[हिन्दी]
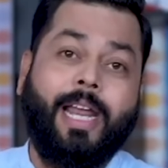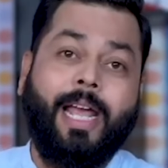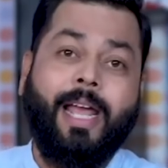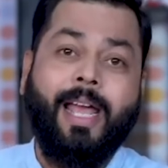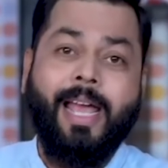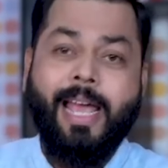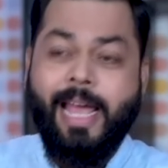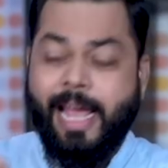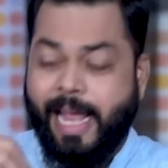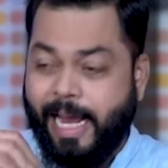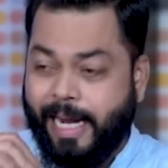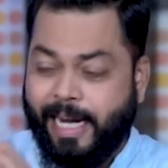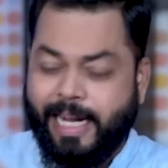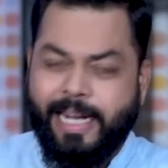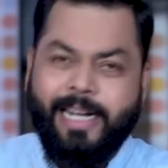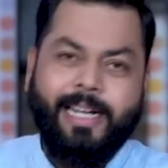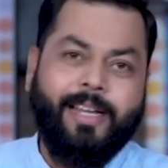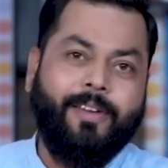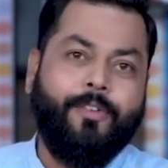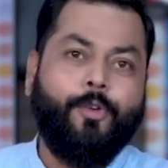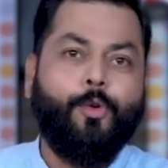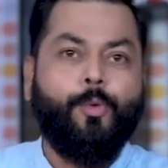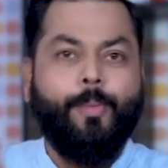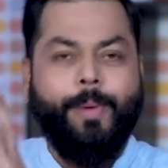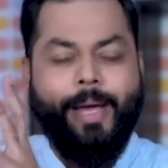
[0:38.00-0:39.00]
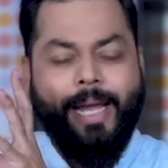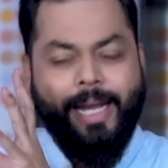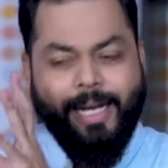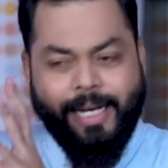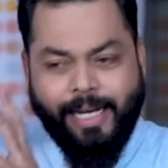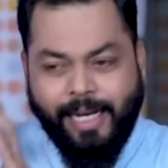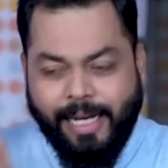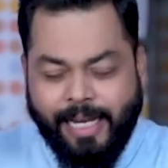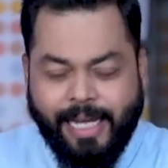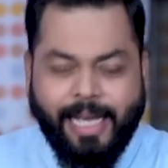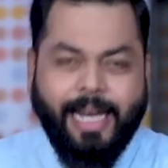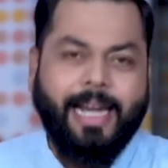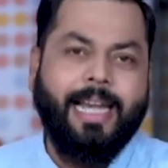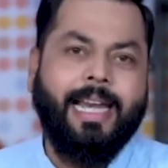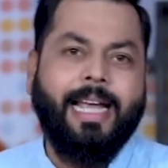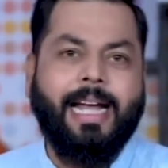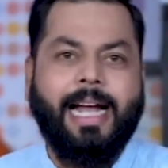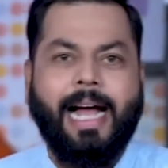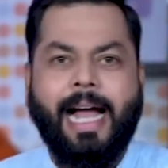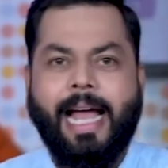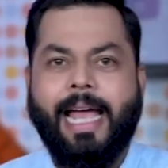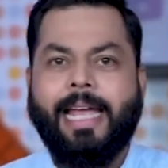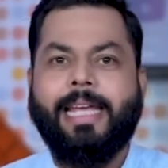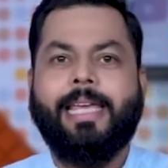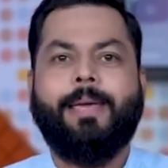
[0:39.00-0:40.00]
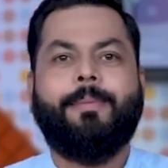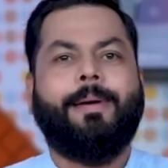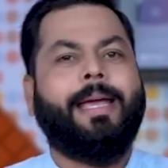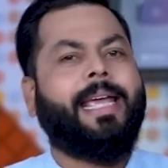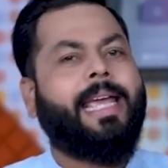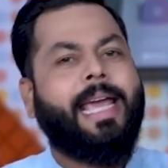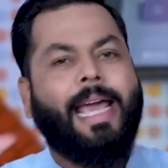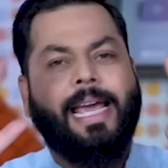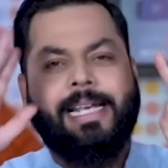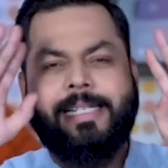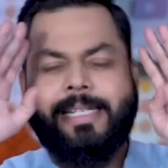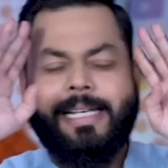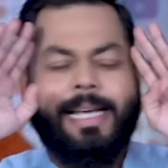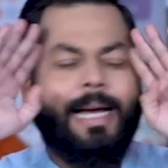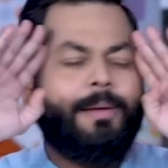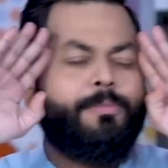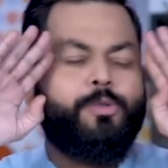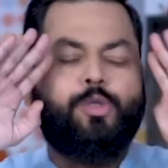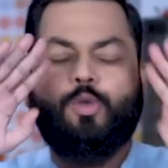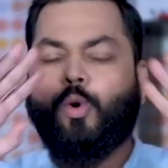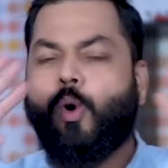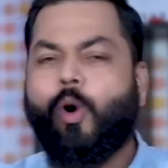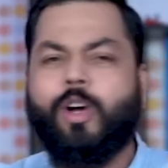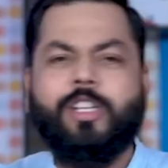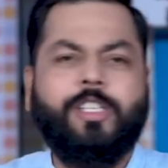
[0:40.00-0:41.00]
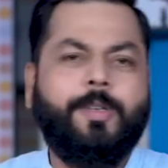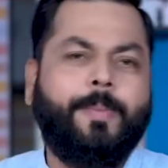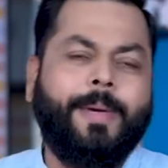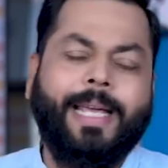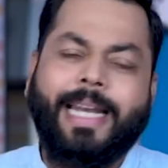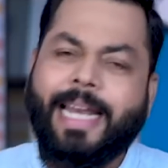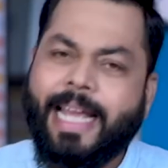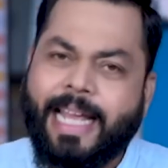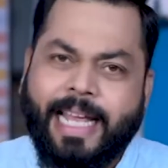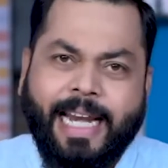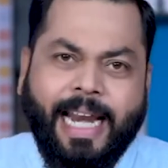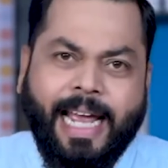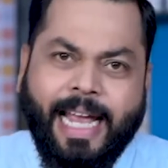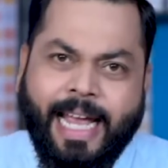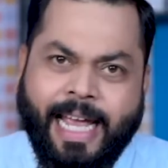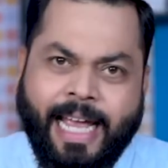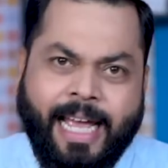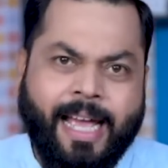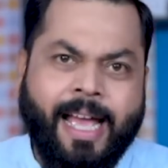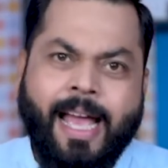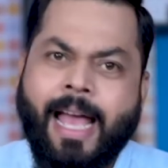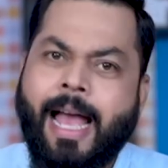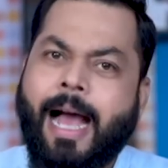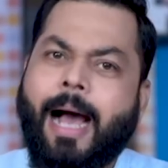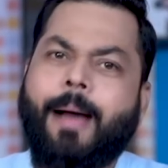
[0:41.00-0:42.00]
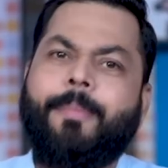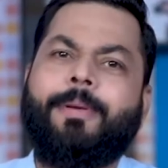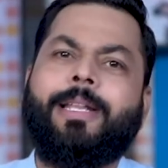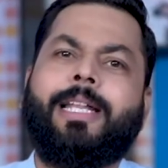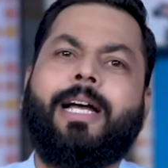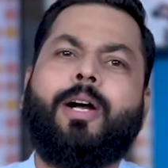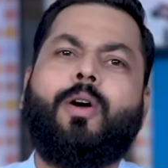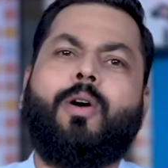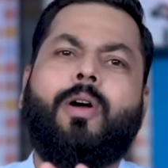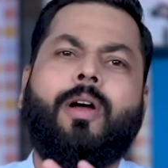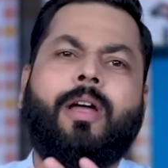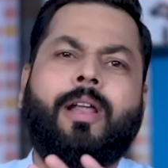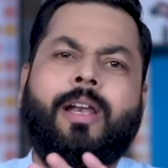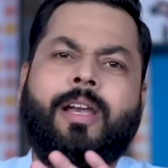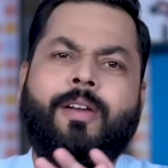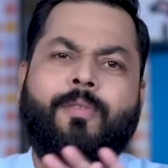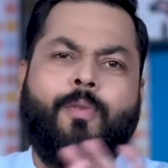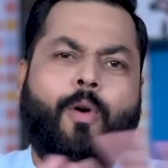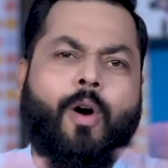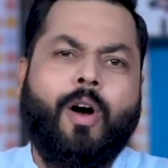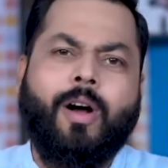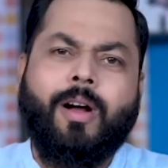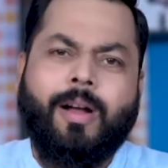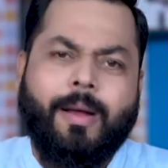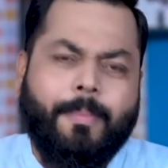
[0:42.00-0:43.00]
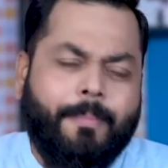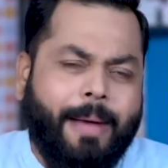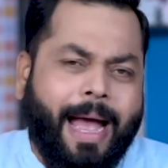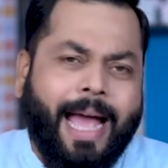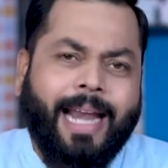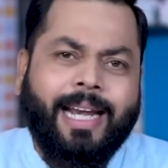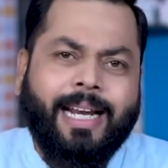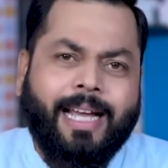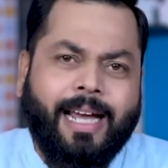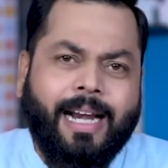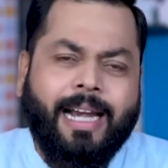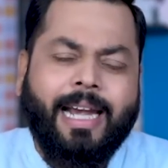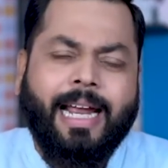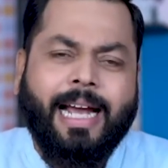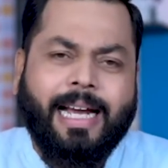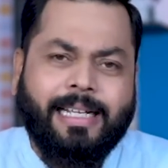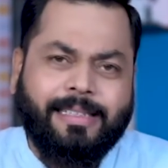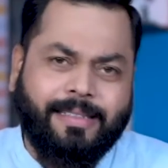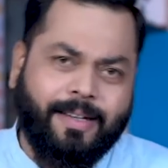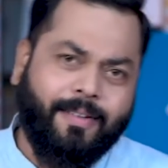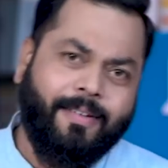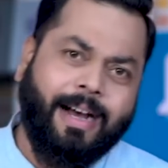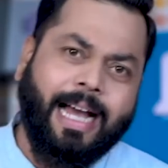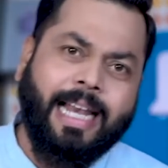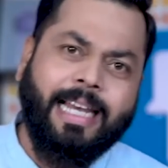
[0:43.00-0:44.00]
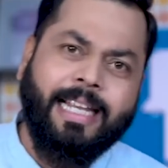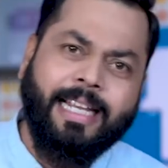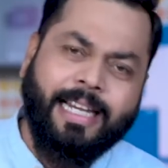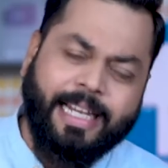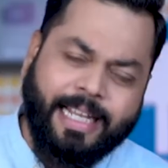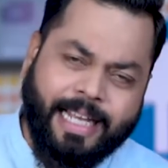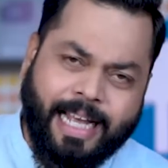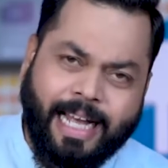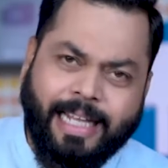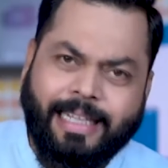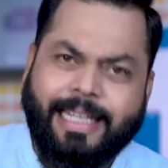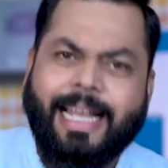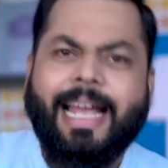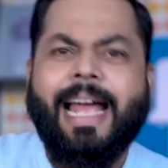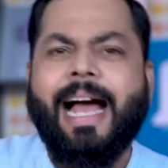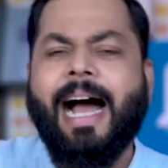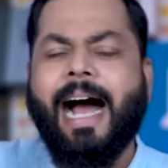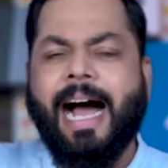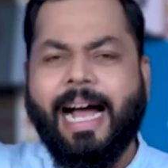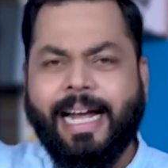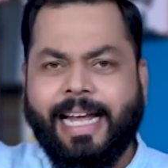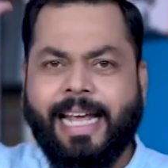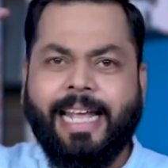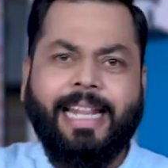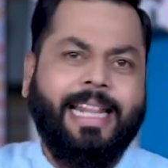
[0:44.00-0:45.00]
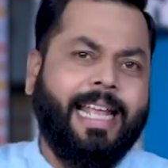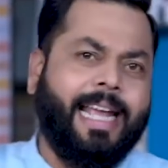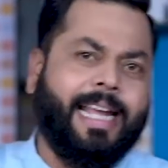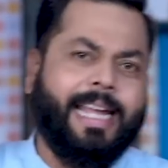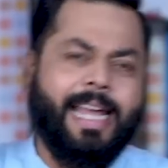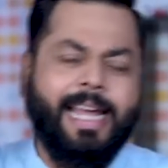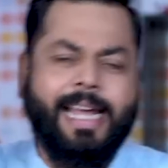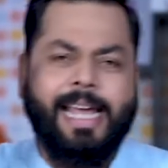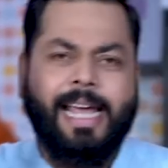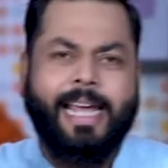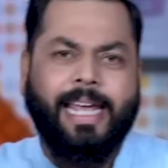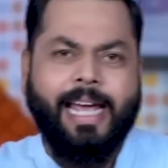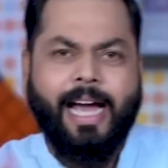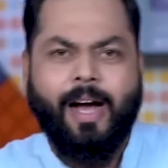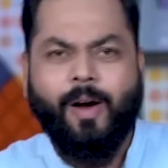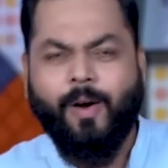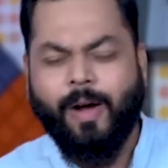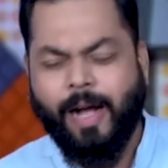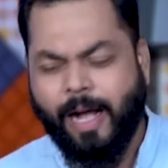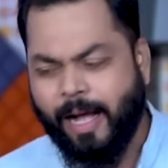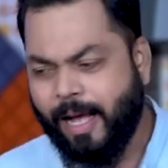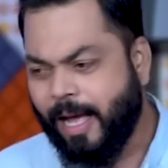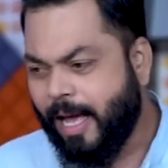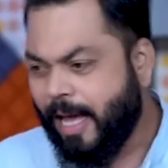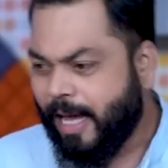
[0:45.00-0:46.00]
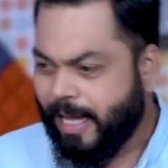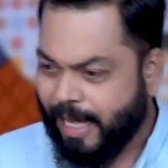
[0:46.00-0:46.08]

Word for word: ने एक इंटरव्यू में क्लियरली कहा है कि भाई ऐसे हम सोच भी नहीं रहे हैं अभी तक रिवोक बैन करने का सवाल ही नहीं आता है आगे देखेंगे क्या होगा